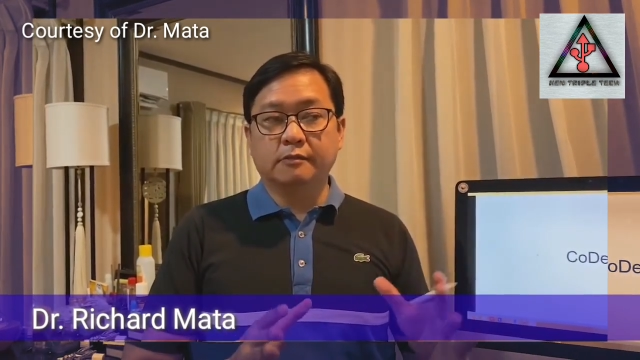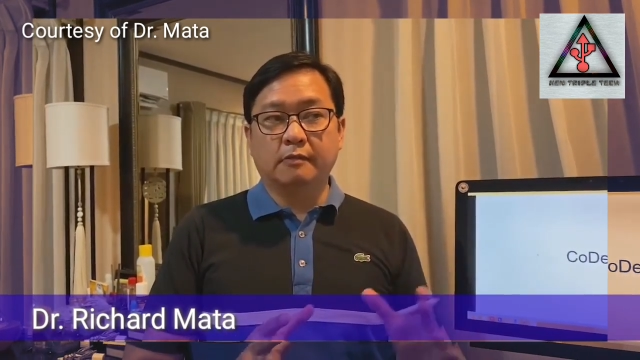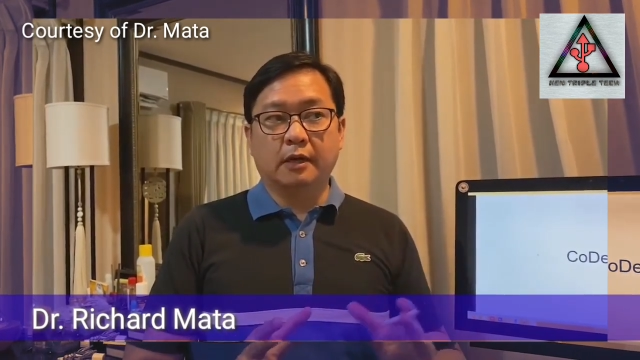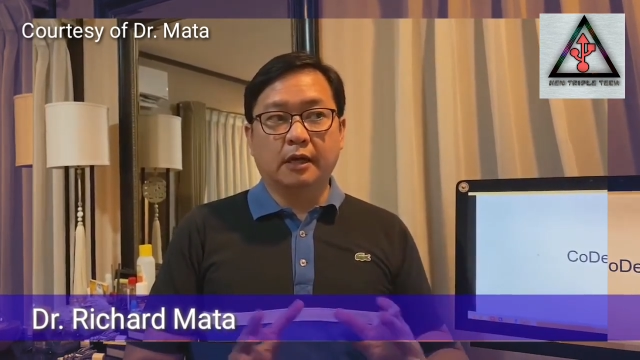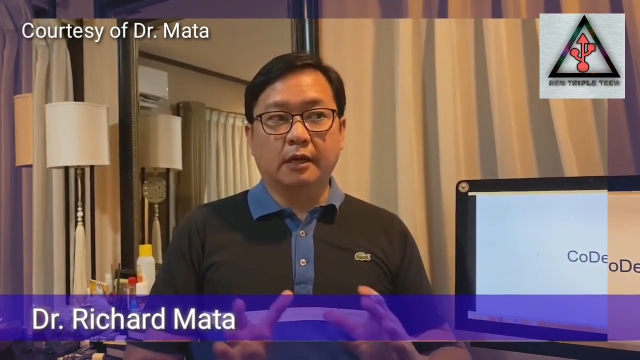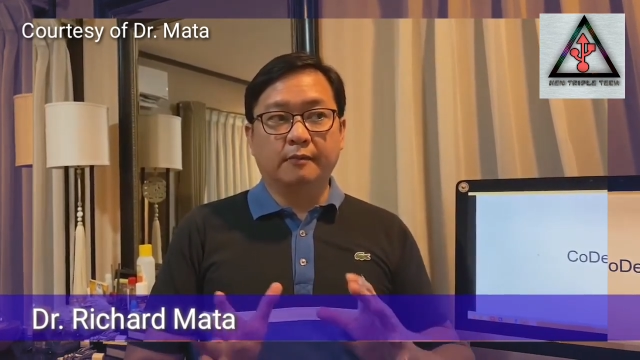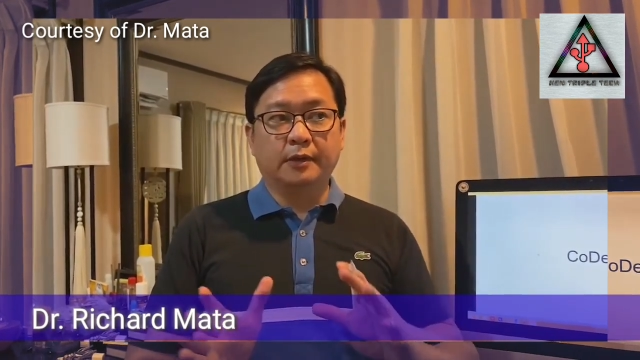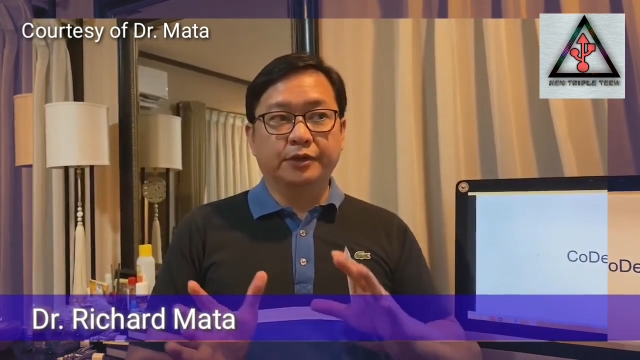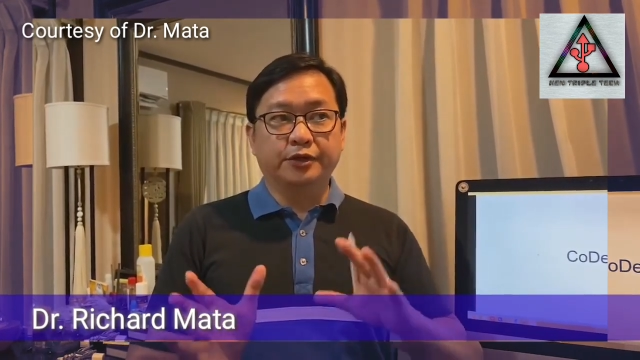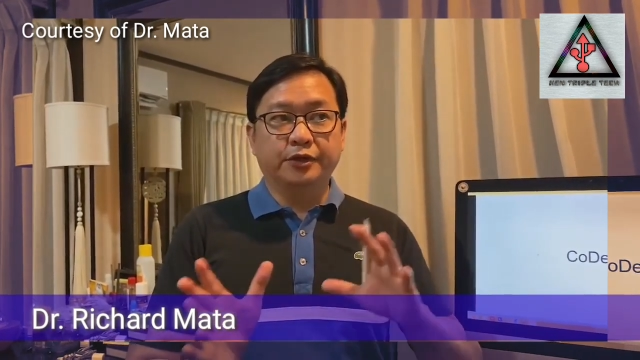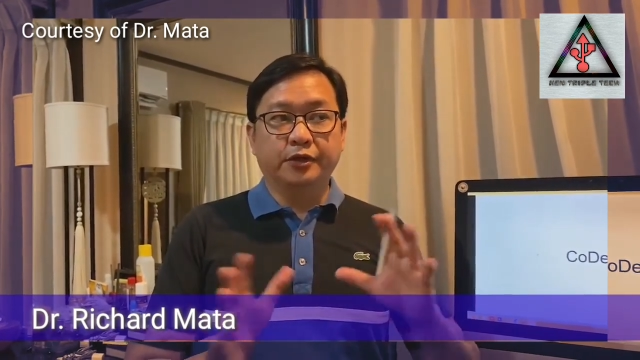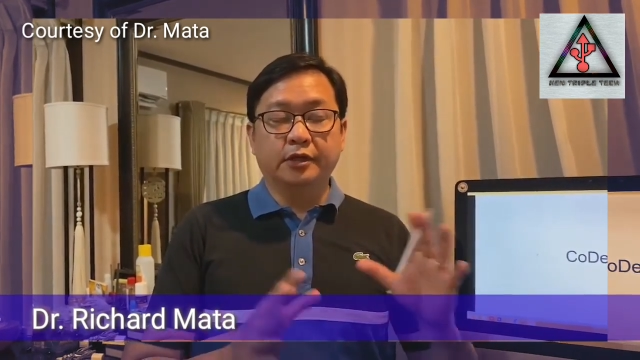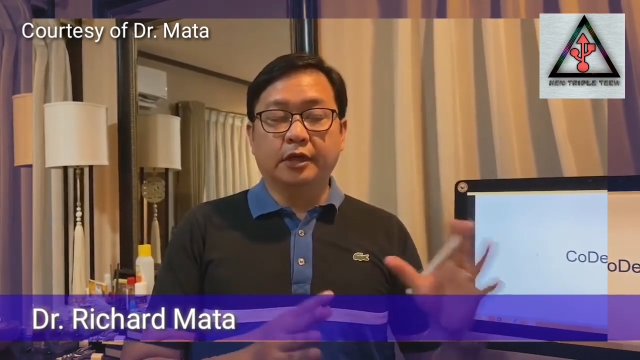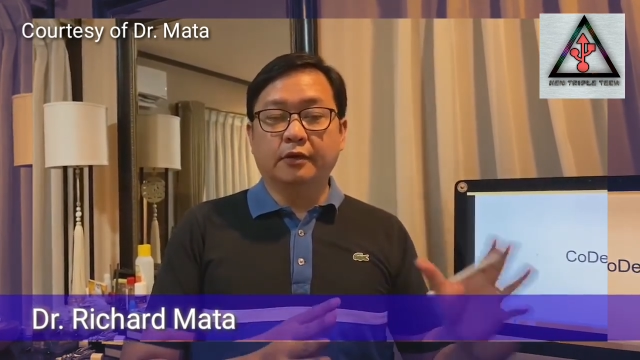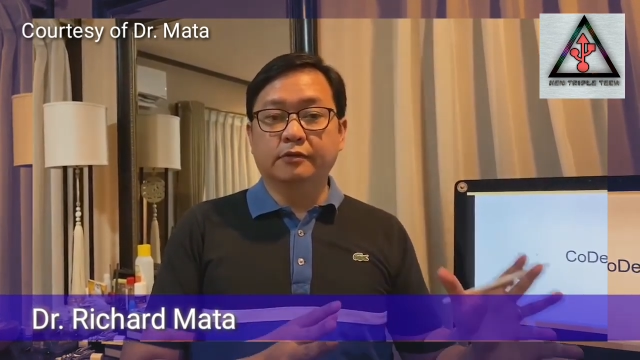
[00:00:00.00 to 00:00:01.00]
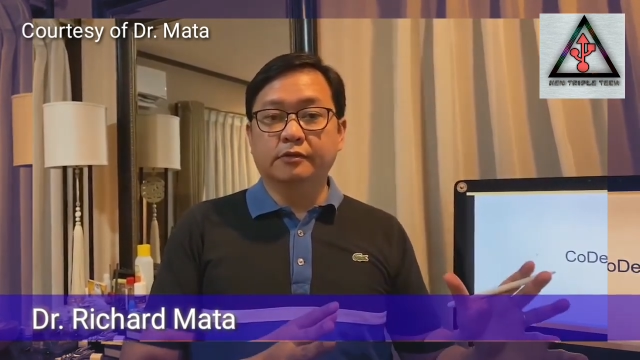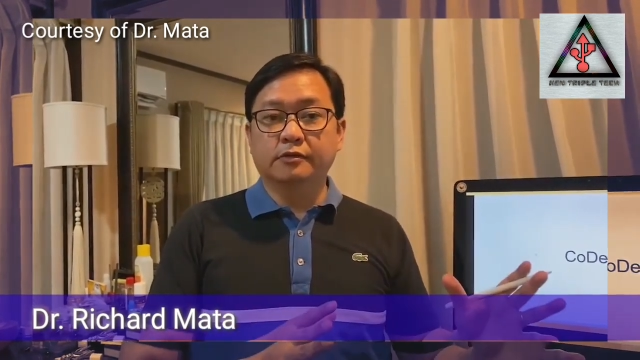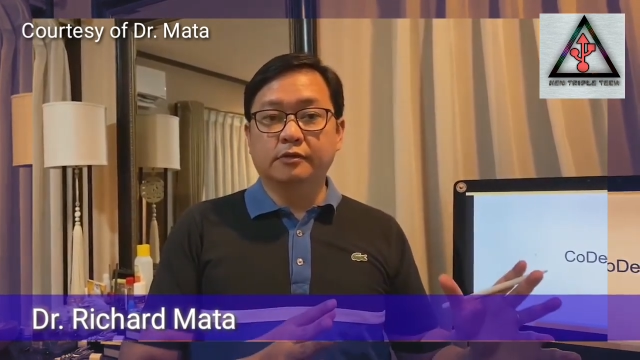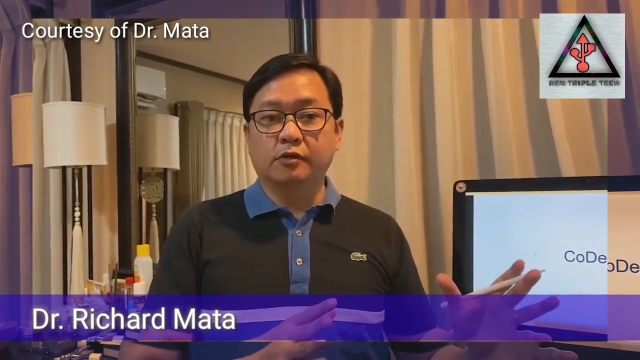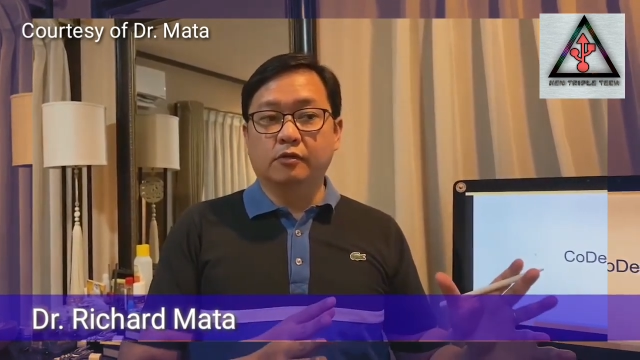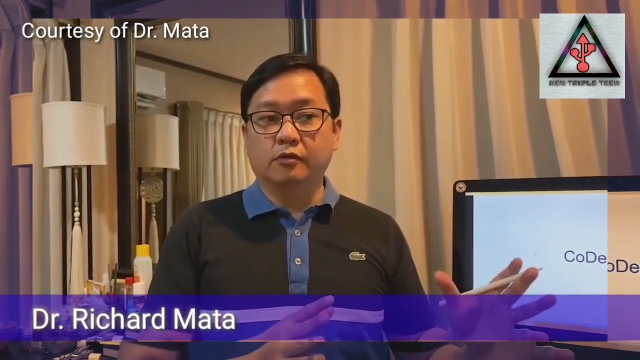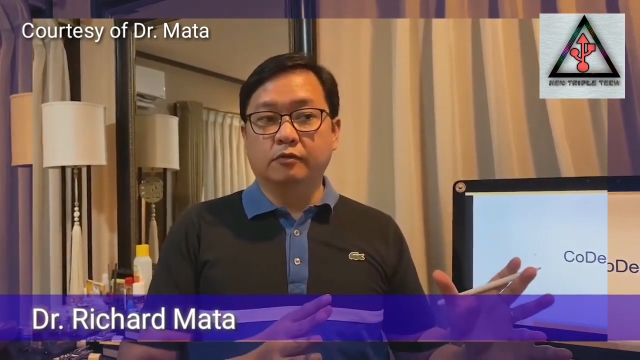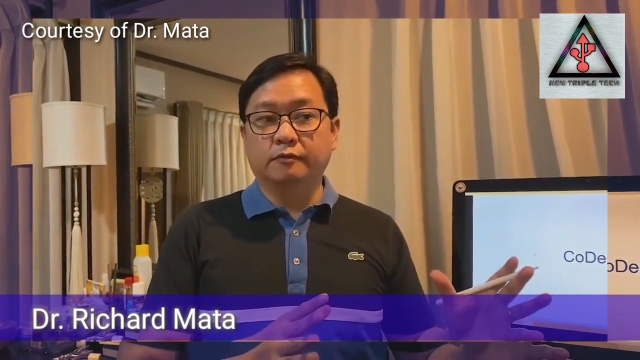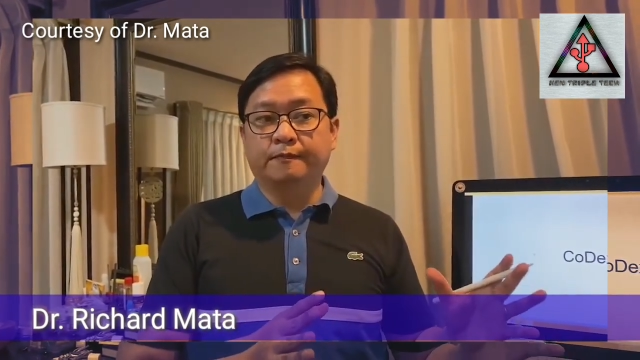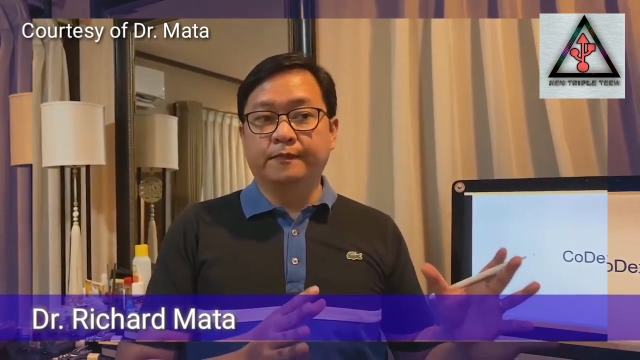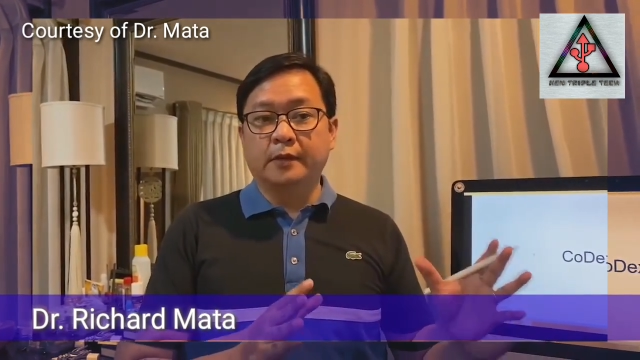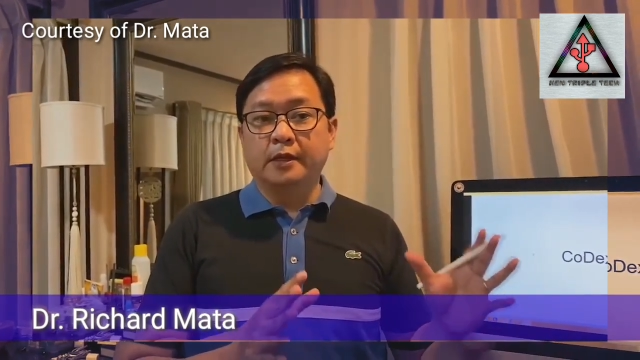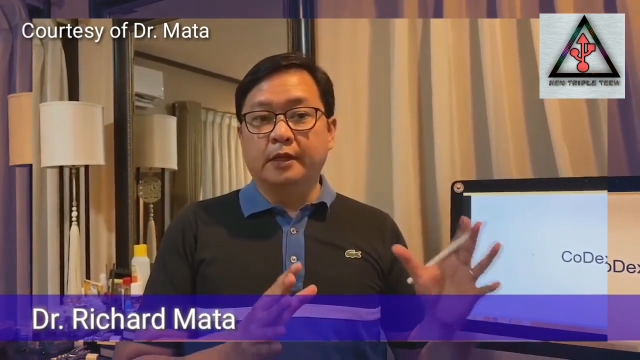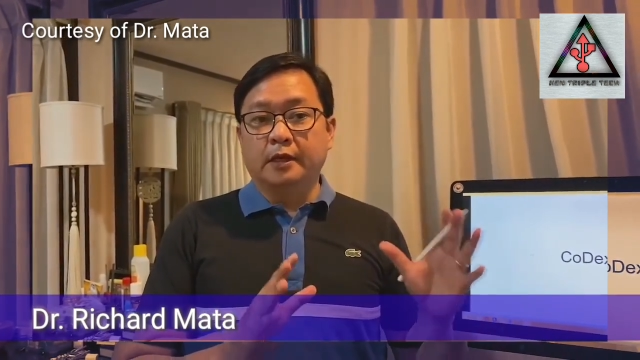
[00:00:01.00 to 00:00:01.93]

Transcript: baka ma-turn down yung